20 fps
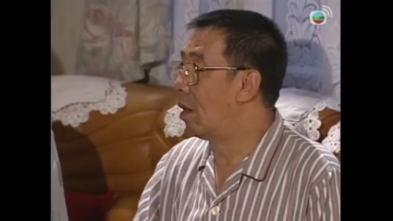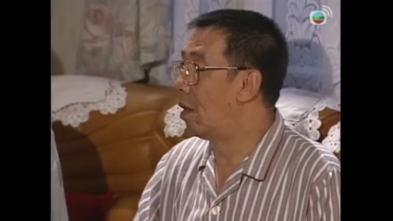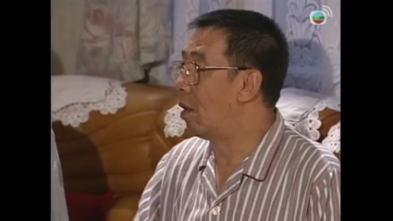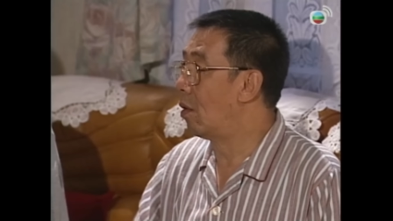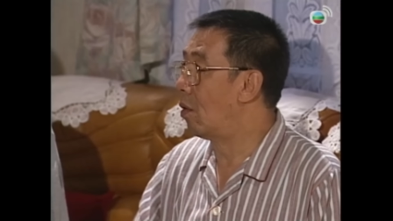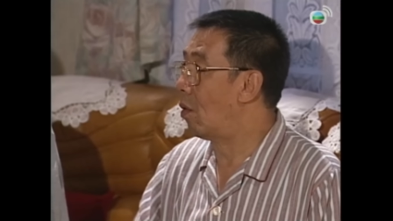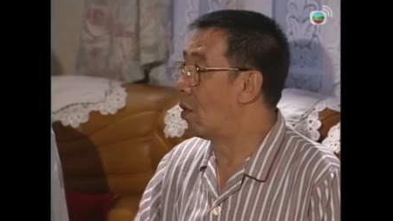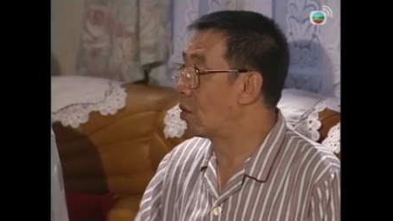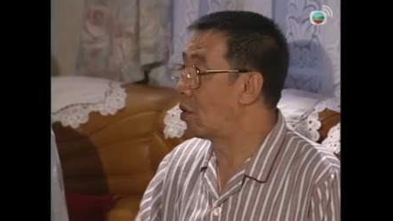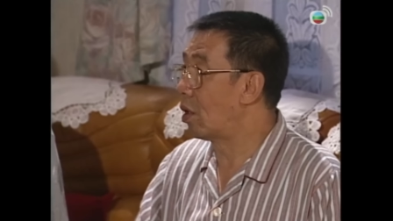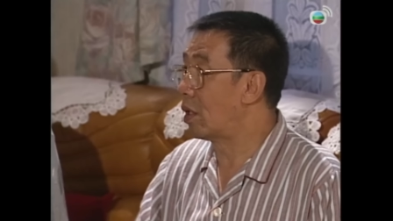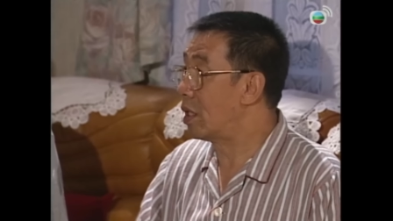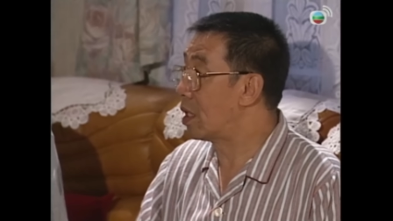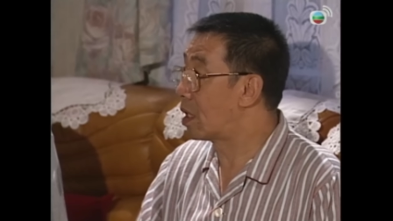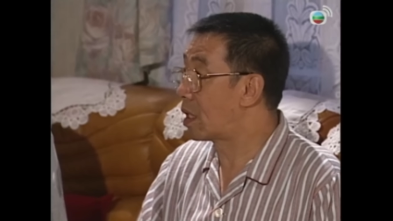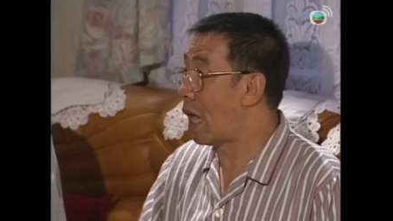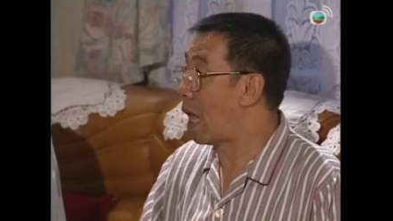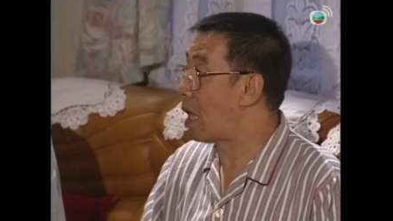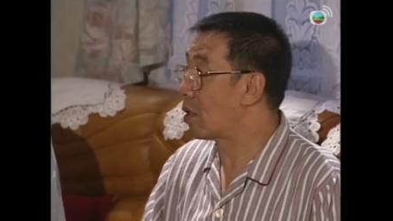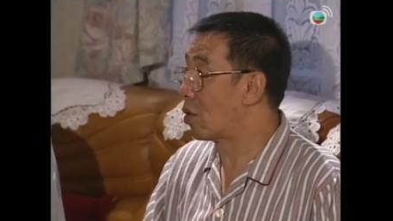Ờ,
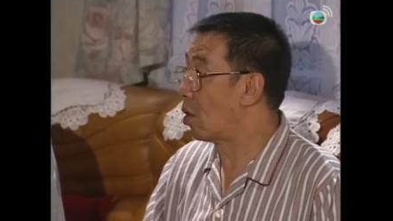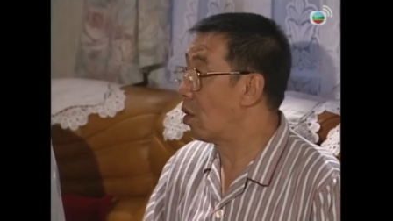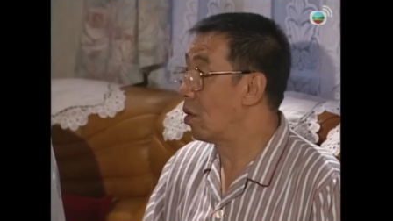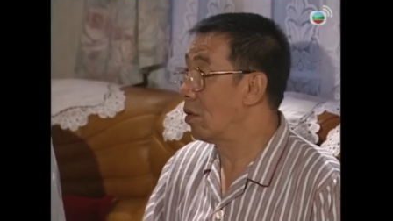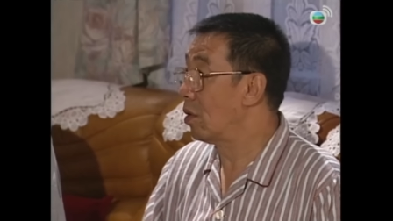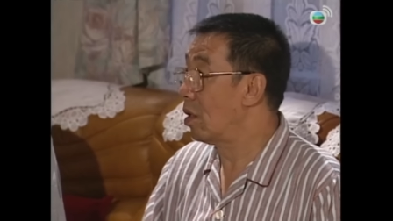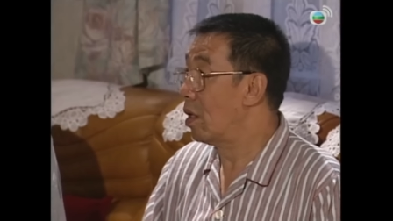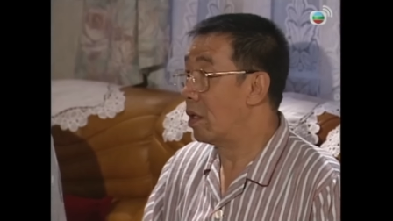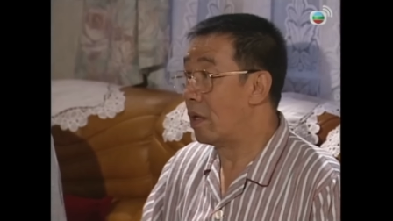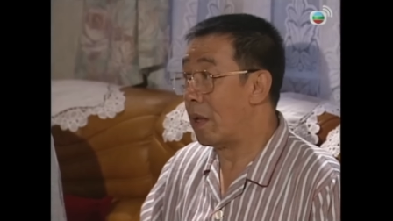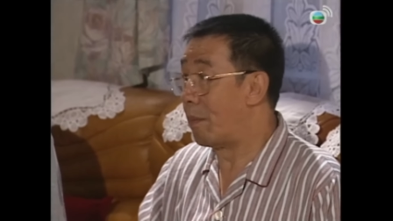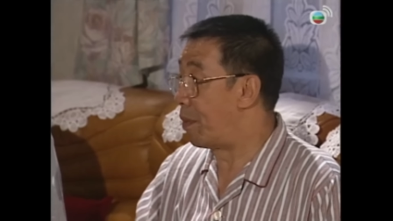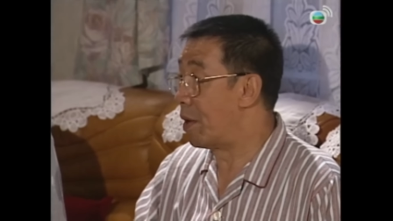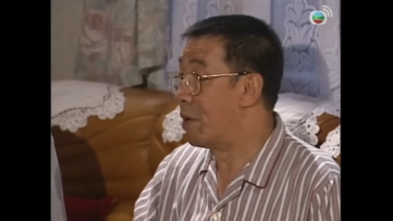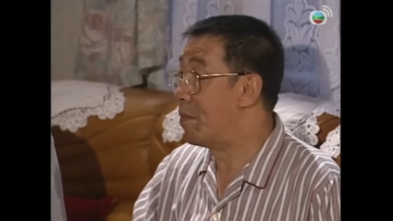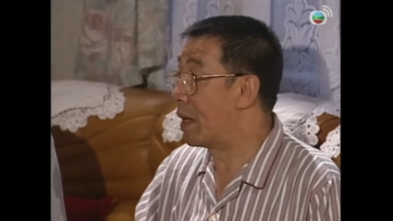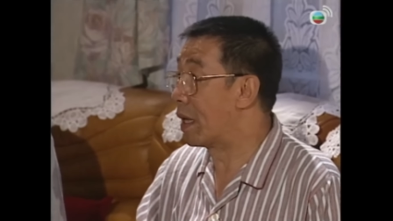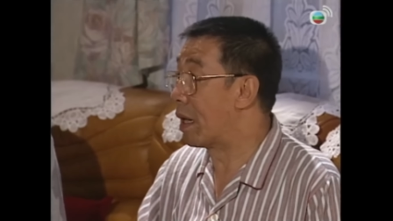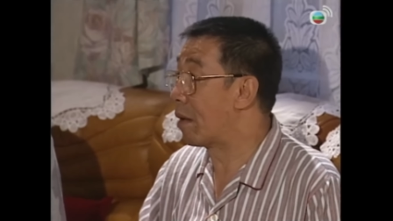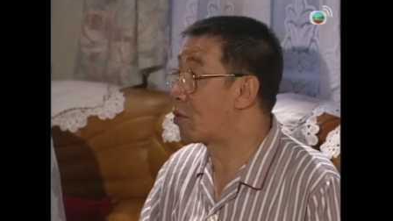bà chỉ dùng thân phận già
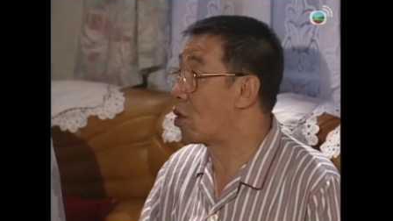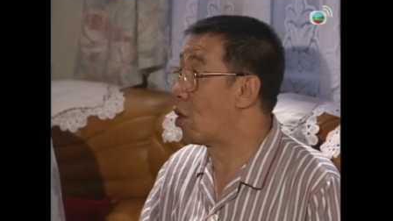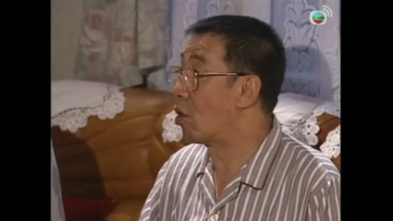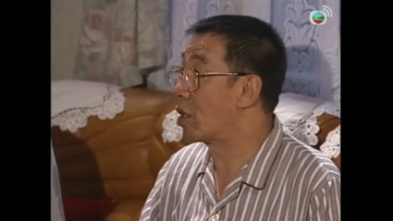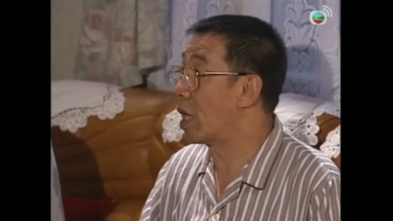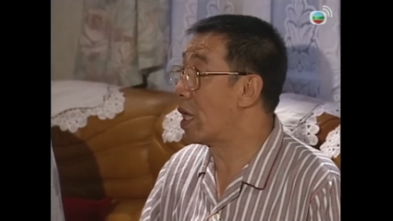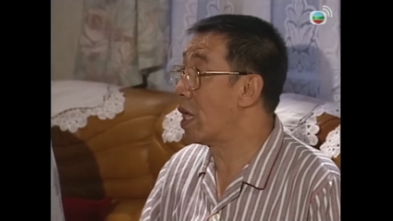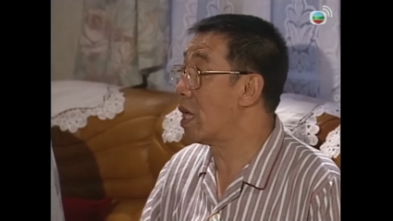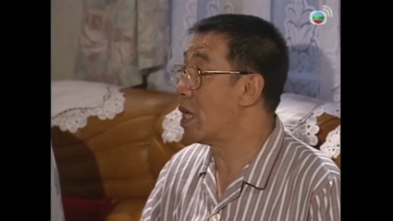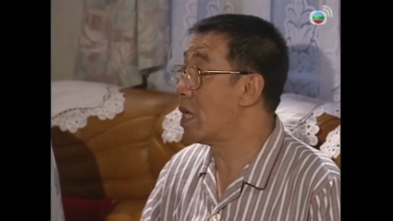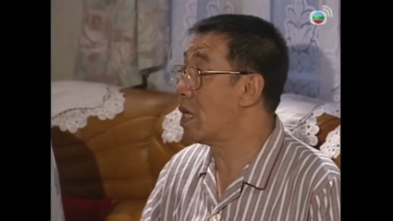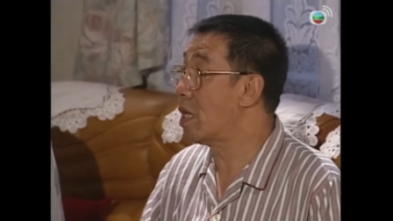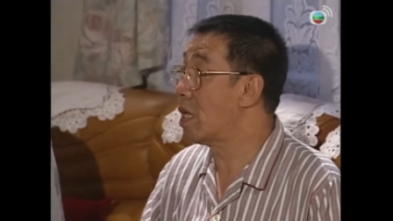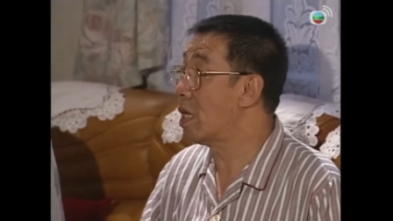trưởng tỏ lòng mà